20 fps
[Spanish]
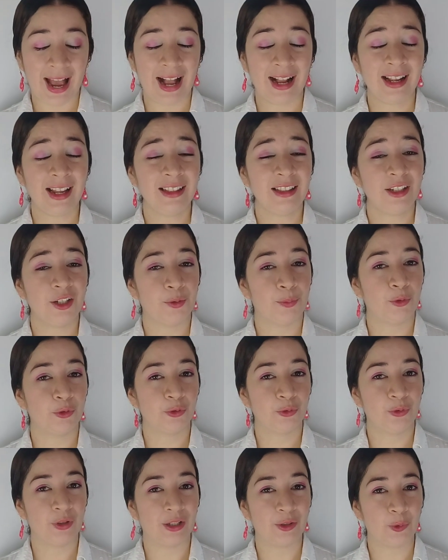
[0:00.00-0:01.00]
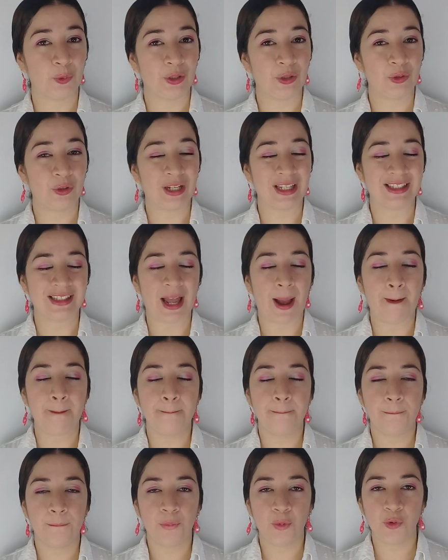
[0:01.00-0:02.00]
Acá tenemos un atuendo que está
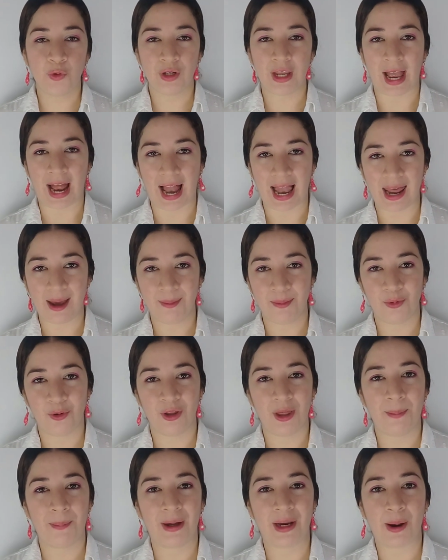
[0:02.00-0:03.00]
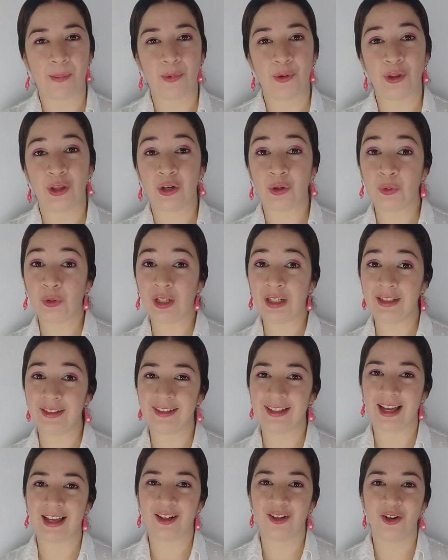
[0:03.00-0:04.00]
muy a la moda para poder
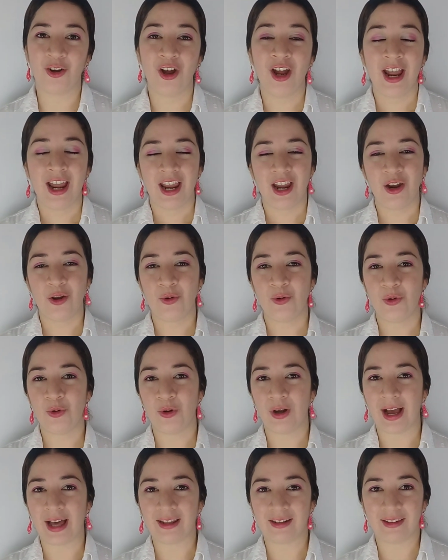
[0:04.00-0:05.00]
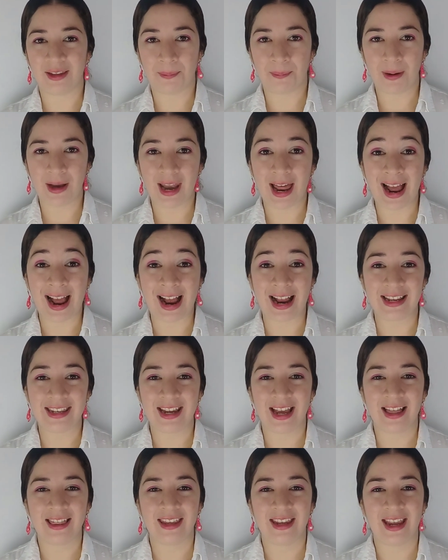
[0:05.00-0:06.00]
utilizarlo en un lugar de
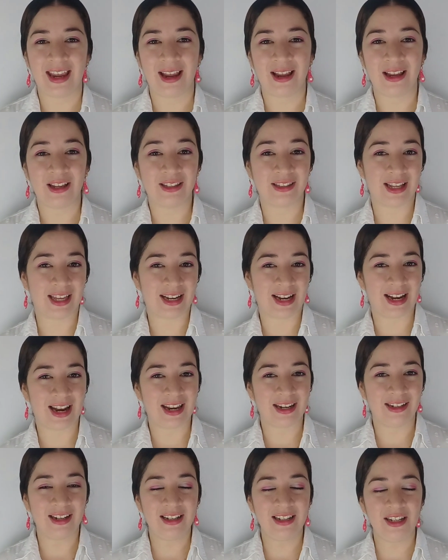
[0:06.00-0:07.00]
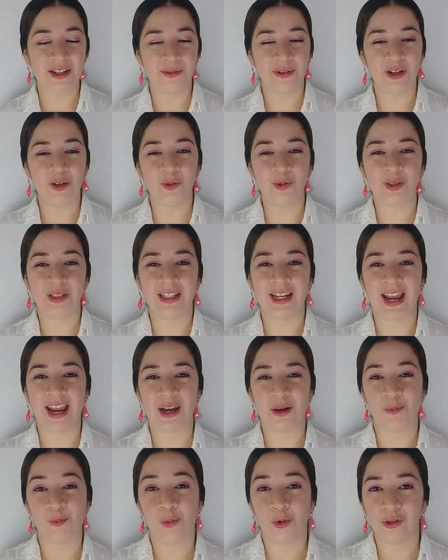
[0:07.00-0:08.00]
playa, de estar al aire libre y lucir
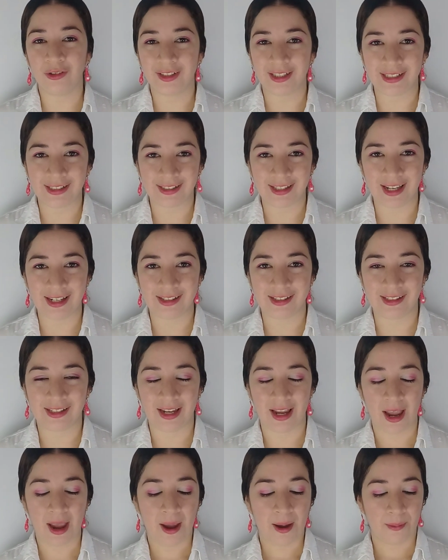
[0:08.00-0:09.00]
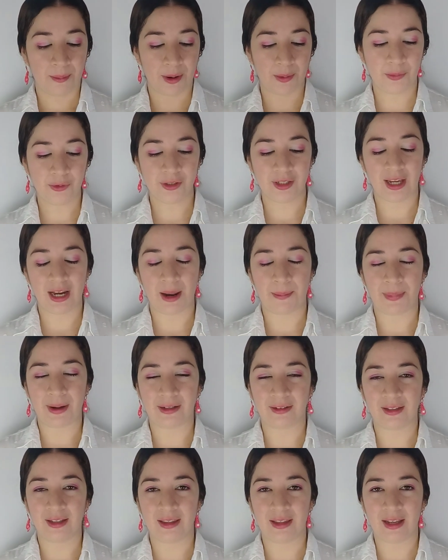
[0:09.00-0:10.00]
hermoso y sexy. Vemos que la
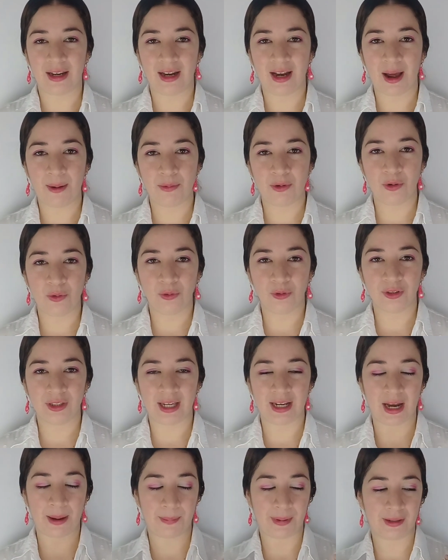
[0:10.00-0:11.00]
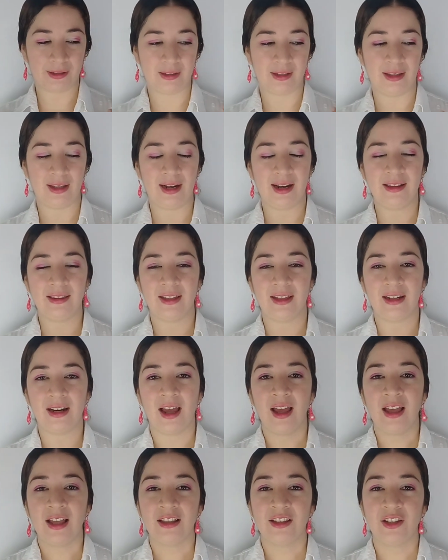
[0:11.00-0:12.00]
parte de la blusa en la parte delantera